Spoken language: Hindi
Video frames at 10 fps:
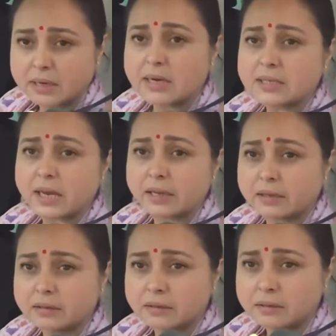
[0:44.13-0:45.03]
कहाँ
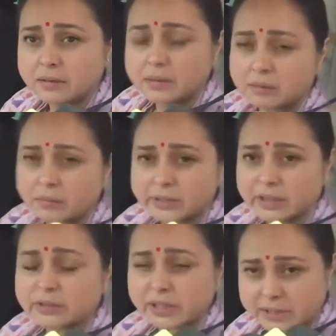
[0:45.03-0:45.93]
जाएंगे
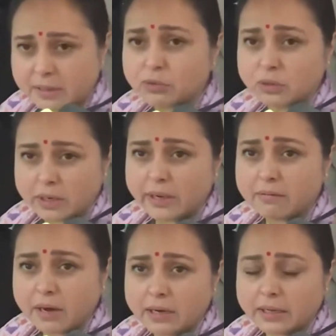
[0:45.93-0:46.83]
भेजे जेल से हम लोग डरने
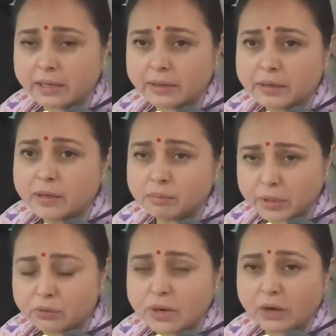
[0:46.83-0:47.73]
वाले हैं
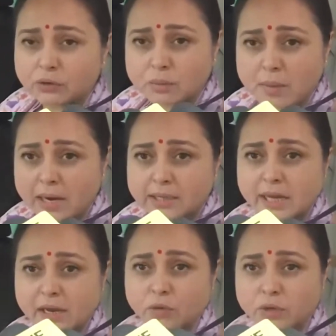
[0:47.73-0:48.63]
बेगुनाह को तो मार
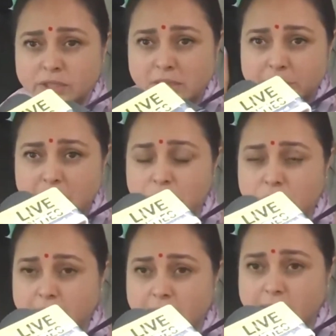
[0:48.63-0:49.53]
दिया गोली से भी हम
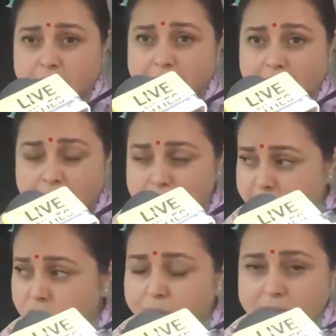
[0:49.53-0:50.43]
लोग नहीं डरने वाले मेरे